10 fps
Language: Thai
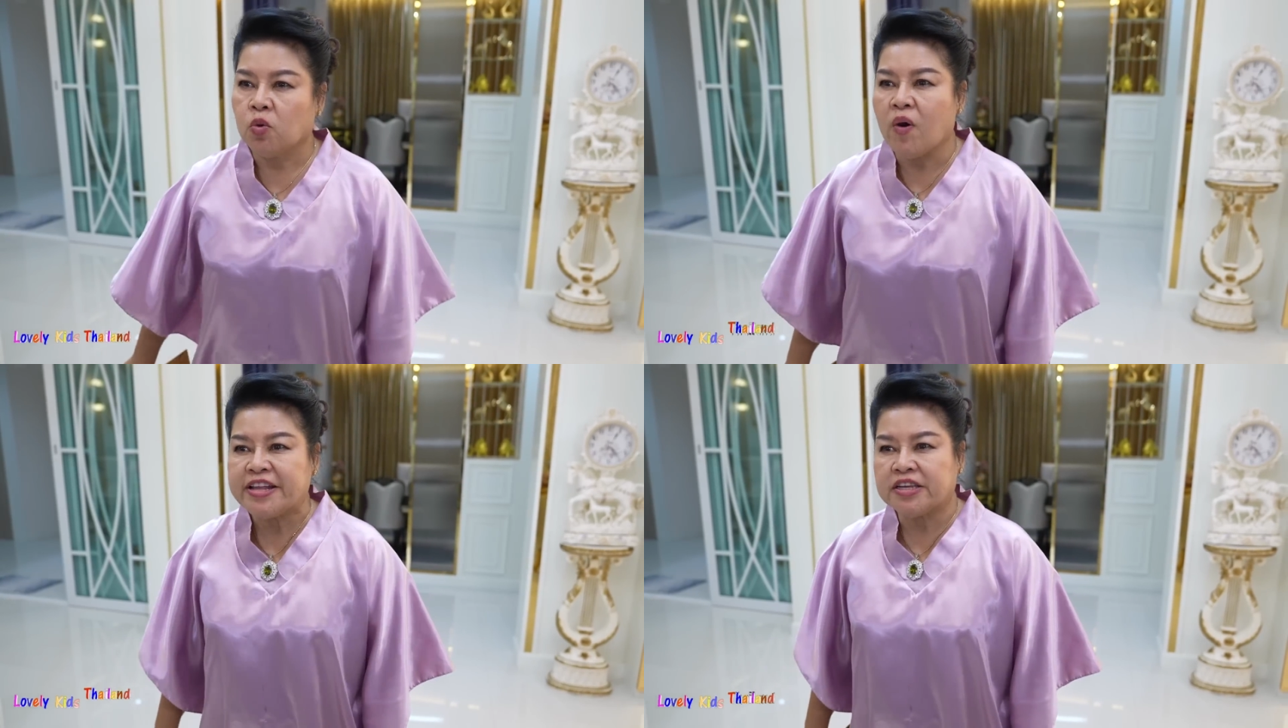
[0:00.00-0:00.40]

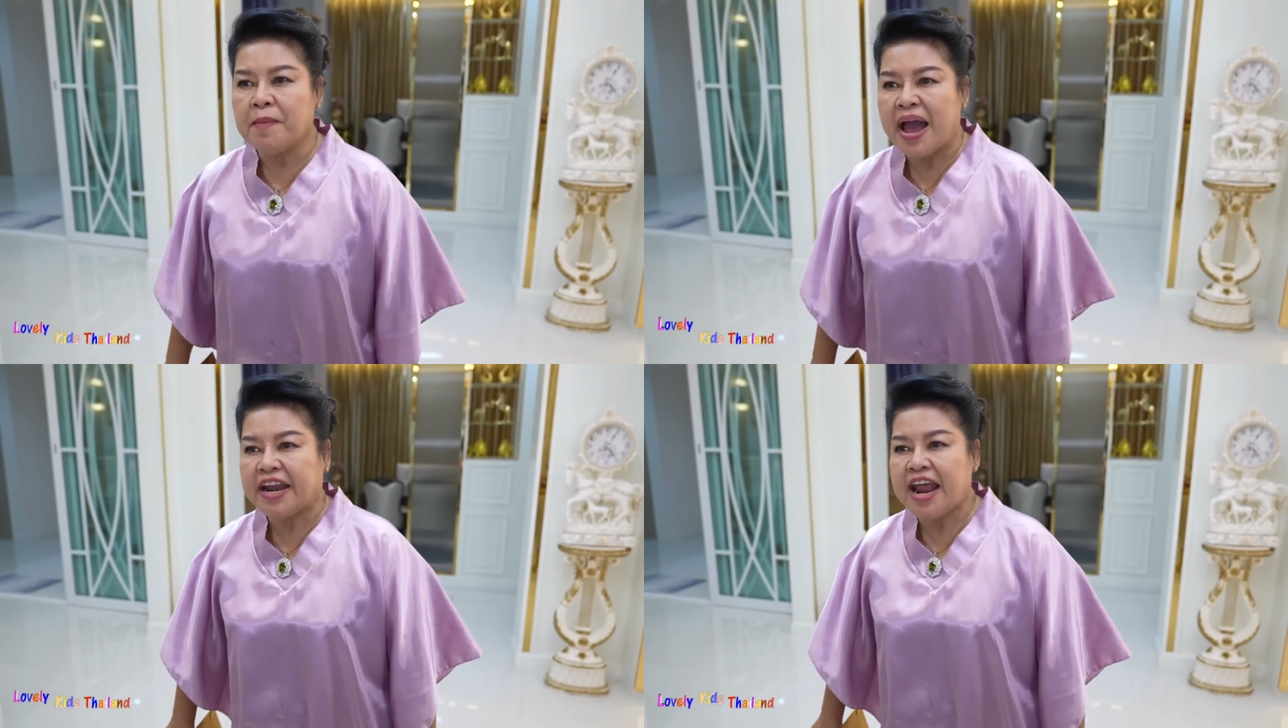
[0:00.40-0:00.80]
กว่าจะ
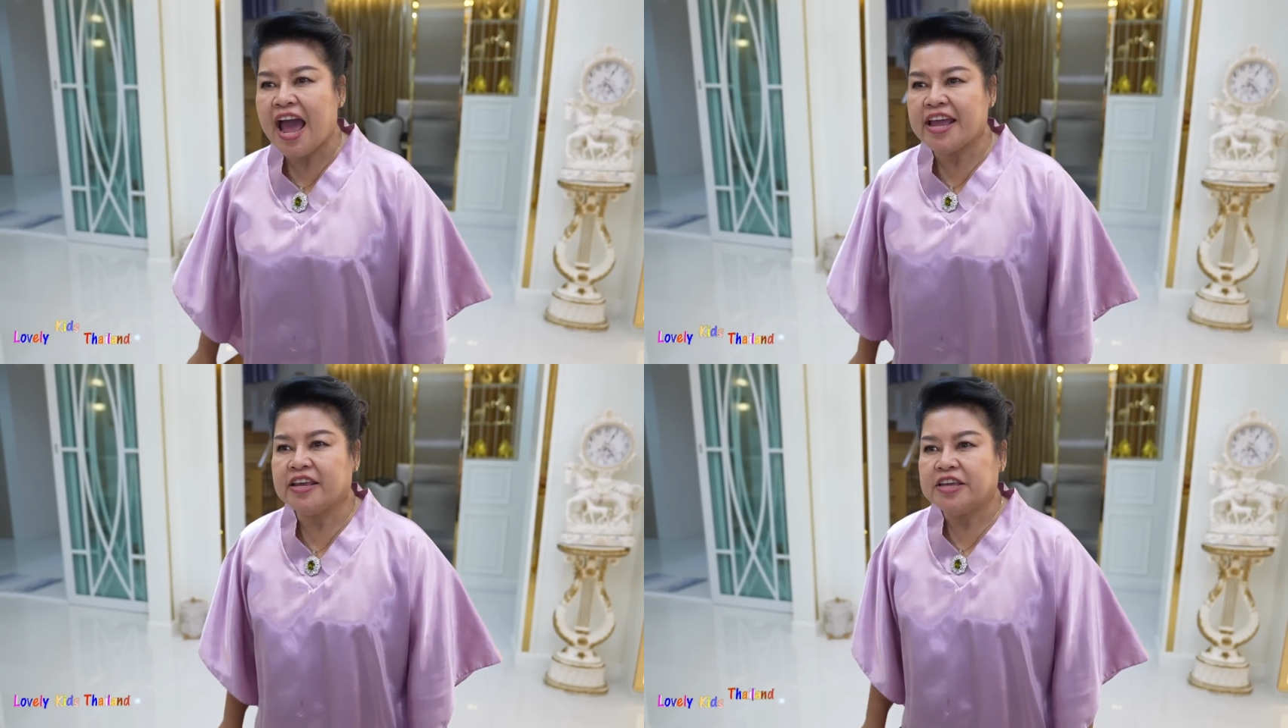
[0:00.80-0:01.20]
มา
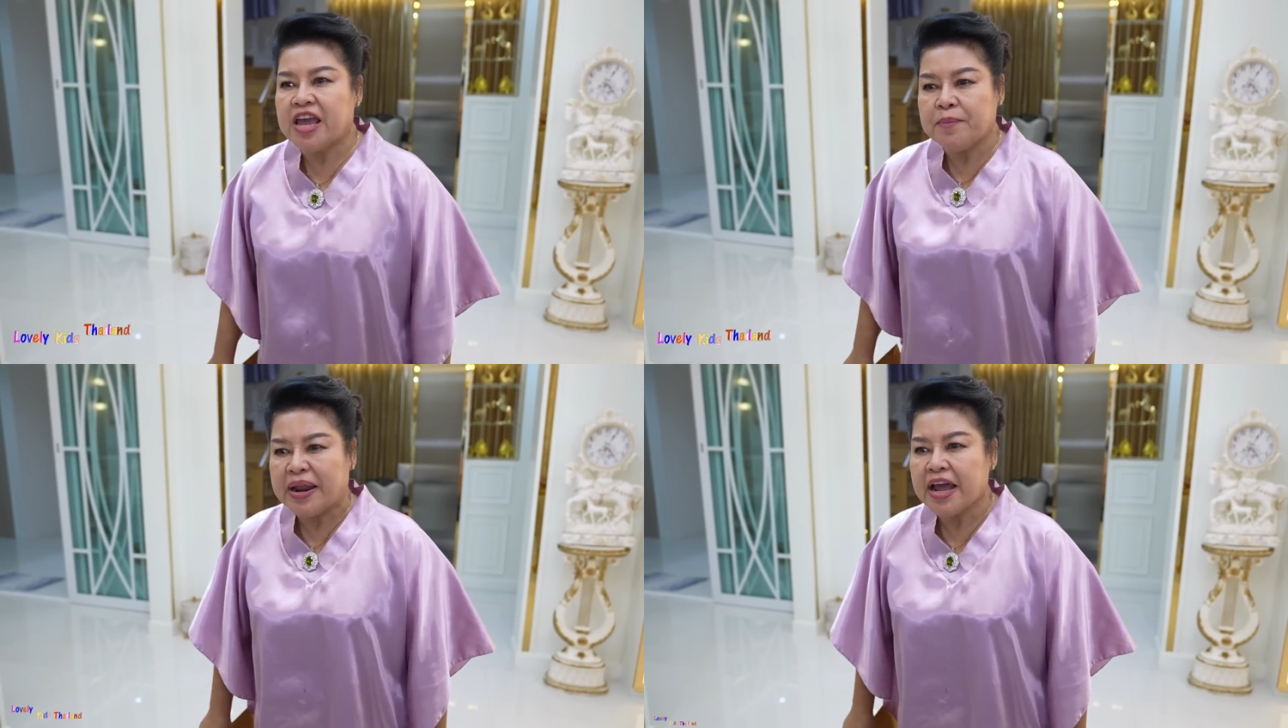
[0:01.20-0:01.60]
ได้
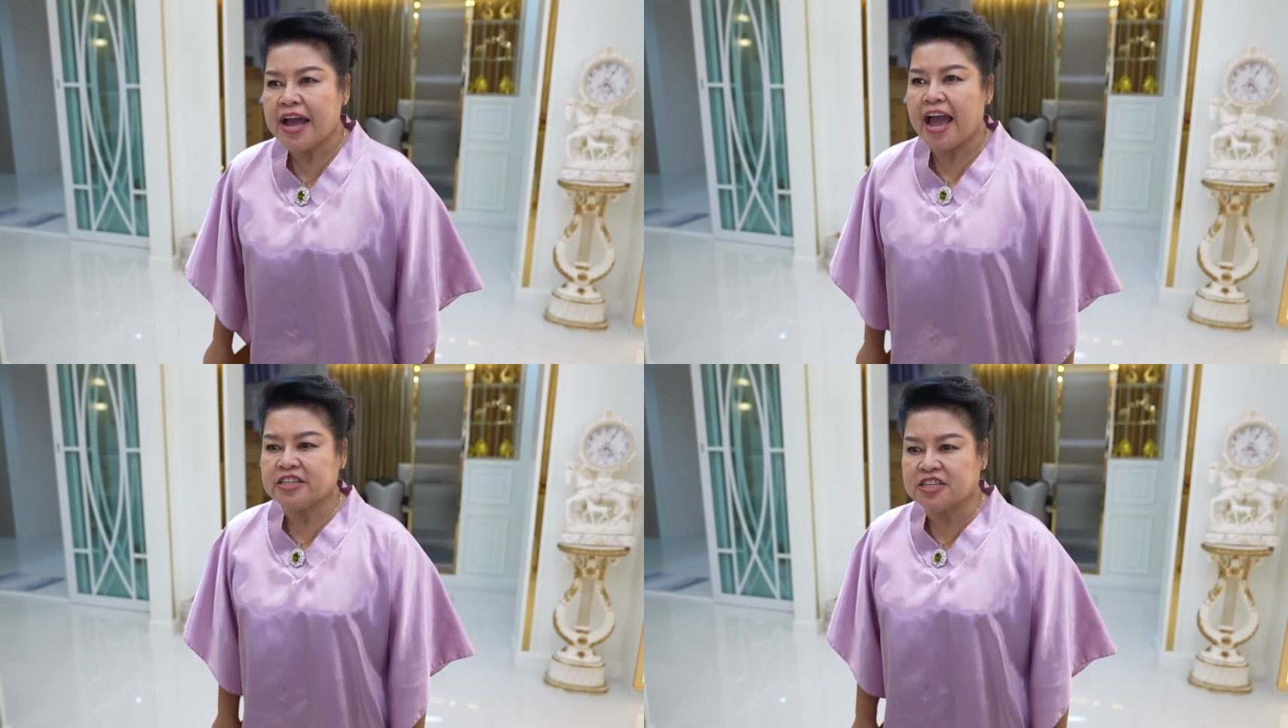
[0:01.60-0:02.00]
ยายพนัก
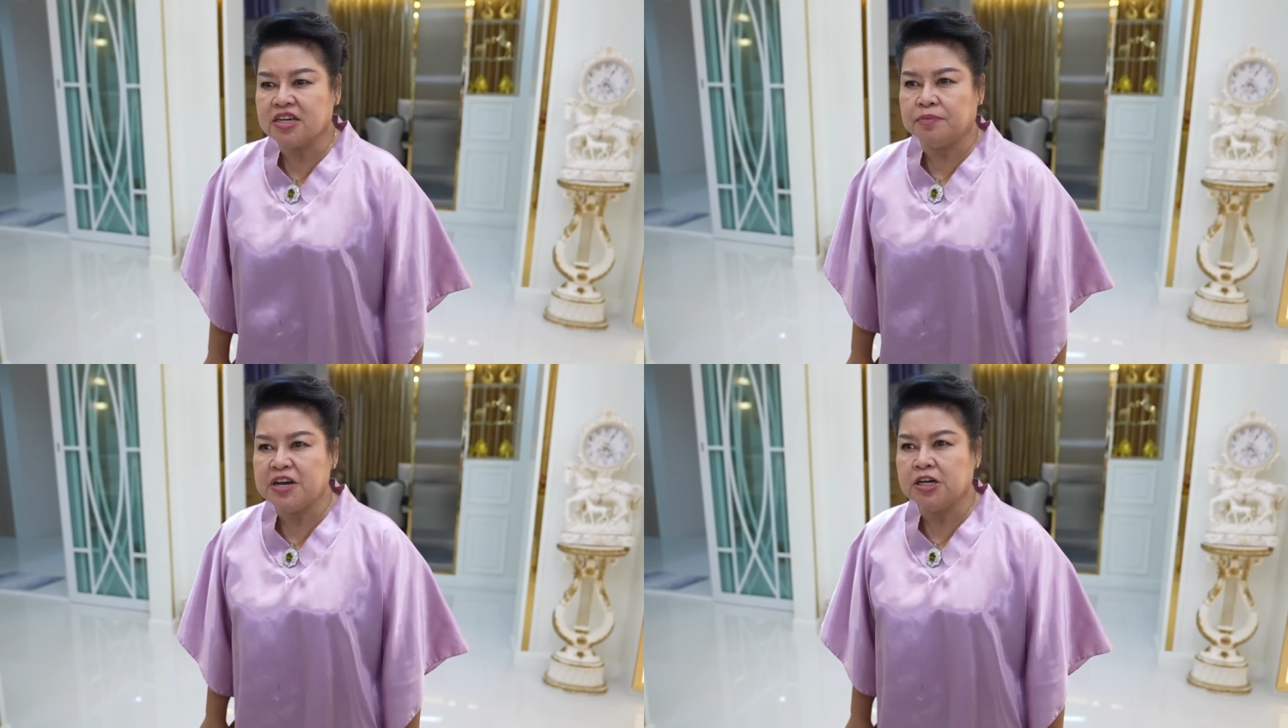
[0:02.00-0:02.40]
งานซื่
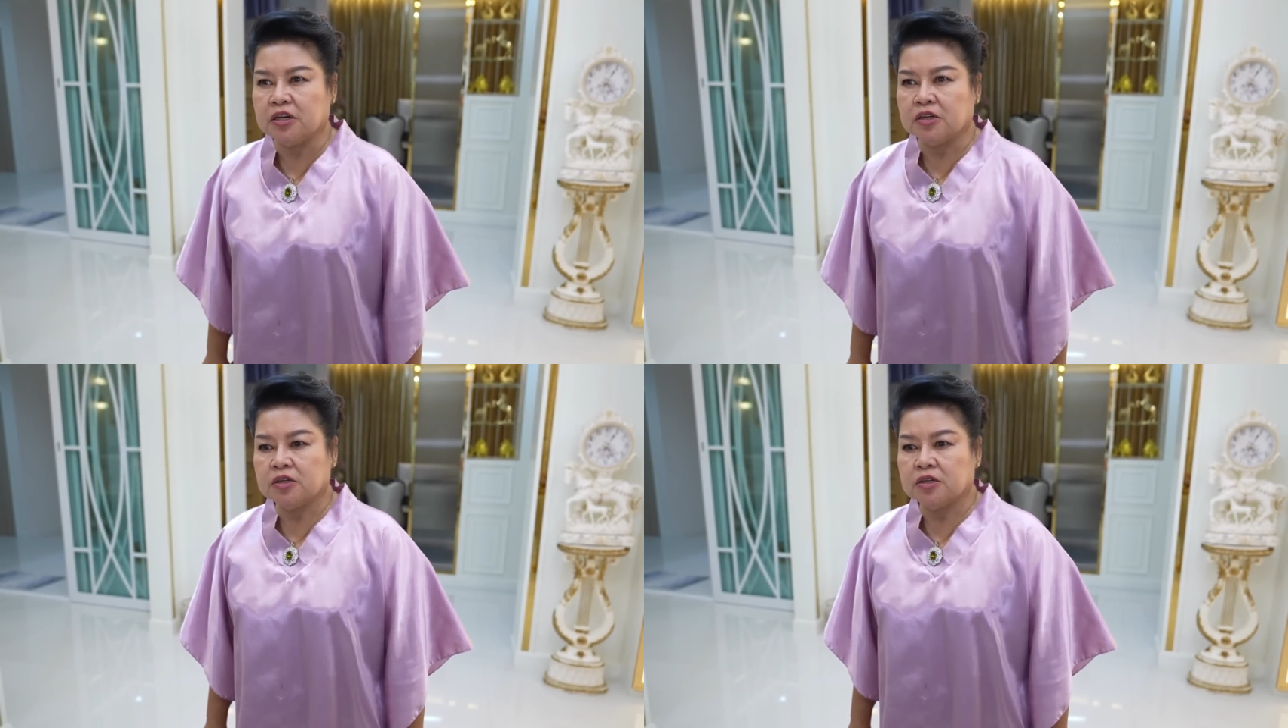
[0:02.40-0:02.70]
อบื้อ